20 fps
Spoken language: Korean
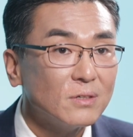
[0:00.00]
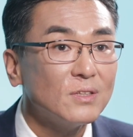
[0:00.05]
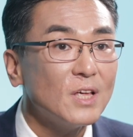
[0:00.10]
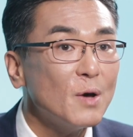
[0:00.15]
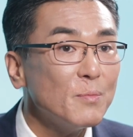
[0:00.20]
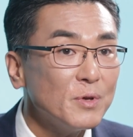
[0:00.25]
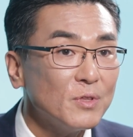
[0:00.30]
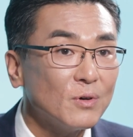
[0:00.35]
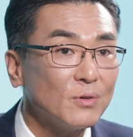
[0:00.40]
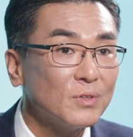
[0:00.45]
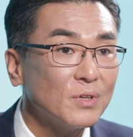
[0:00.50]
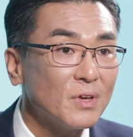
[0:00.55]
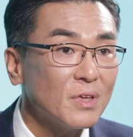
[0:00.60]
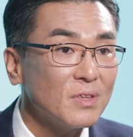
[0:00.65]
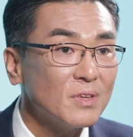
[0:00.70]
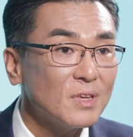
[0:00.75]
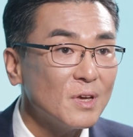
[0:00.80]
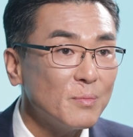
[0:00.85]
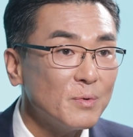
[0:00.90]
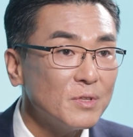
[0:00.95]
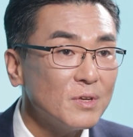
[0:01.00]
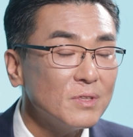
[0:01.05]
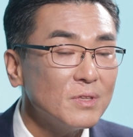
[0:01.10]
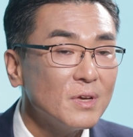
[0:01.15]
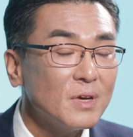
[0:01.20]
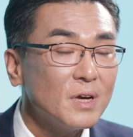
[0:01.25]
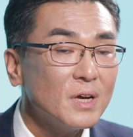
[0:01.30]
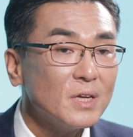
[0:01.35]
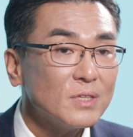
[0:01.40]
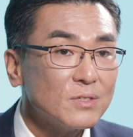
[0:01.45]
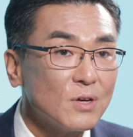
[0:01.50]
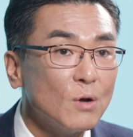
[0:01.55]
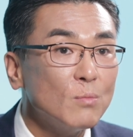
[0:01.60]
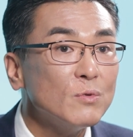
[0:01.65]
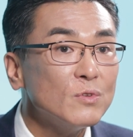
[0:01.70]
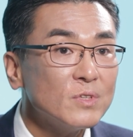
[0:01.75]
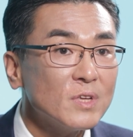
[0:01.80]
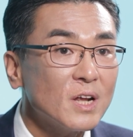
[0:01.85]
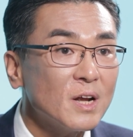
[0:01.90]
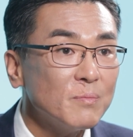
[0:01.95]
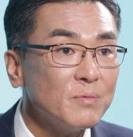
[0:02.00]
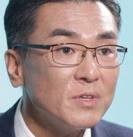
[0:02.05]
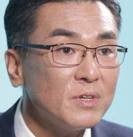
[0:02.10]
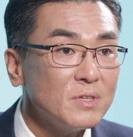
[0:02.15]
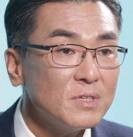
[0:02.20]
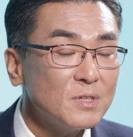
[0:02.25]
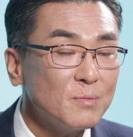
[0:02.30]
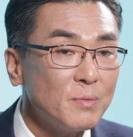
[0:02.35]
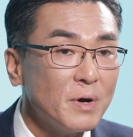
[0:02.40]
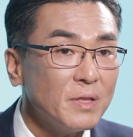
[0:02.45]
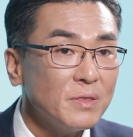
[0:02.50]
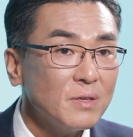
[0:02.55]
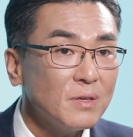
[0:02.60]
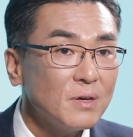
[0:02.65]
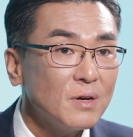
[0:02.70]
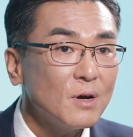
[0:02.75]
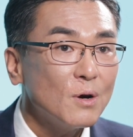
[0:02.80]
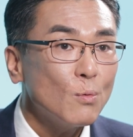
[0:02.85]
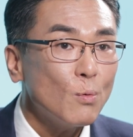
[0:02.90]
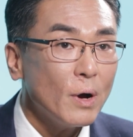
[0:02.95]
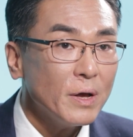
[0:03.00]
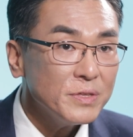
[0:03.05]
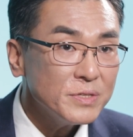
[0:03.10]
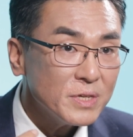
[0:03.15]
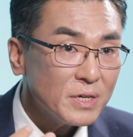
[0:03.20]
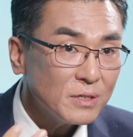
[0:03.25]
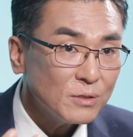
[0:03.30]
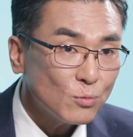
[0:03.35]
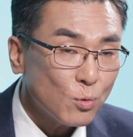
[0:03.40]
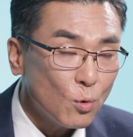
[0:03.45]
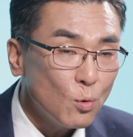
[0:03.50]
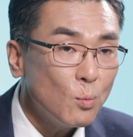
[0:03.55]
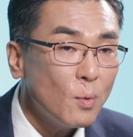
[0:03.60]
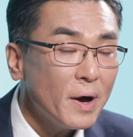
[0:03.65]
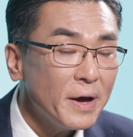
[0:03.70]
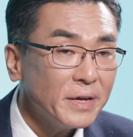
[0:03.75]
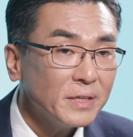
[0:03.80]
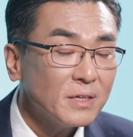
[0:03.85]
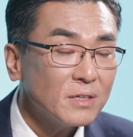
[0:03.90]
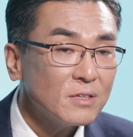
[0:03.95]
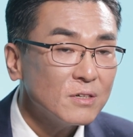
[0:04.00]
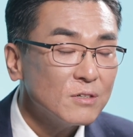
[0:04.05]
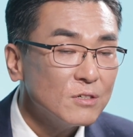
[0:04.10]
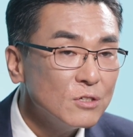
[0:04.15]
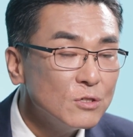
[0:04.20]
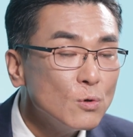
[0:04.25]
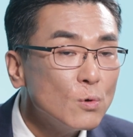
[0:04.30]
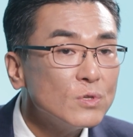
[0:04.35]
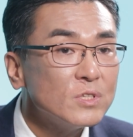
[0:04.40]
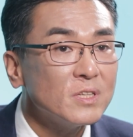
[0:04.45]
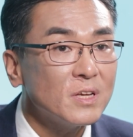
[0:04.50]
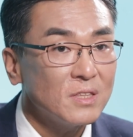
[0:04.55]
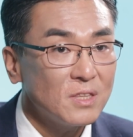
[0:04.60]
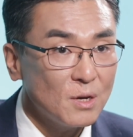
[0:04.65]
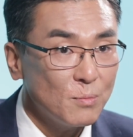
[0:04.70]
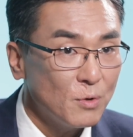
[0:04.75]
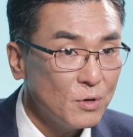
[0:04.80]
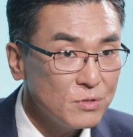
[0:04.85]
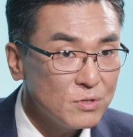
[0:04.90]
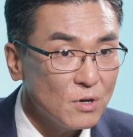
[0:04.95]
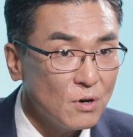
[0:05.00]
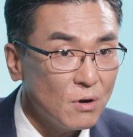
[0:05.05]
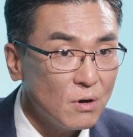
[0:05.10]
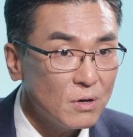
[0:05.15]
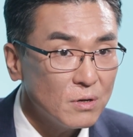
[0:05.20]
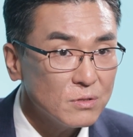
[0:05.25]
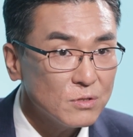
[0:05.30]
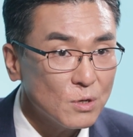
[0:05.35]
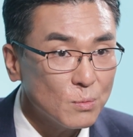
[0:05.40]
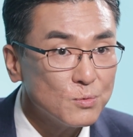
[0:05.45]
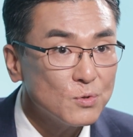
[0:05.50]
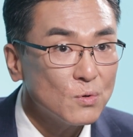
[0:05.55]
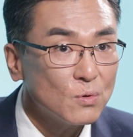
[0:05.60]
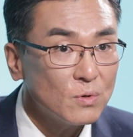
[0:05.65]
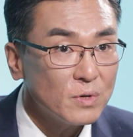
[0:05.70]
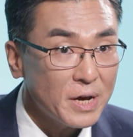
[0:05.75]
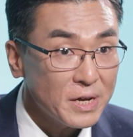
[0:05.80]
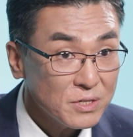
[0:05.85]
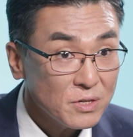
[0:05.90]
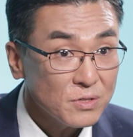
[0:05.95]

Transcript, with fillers: 그 다음에는 어떻게 되냐면은 젊은 사람들이지만 환자를 돌봐야 되는 의료진한테 먼저 접종을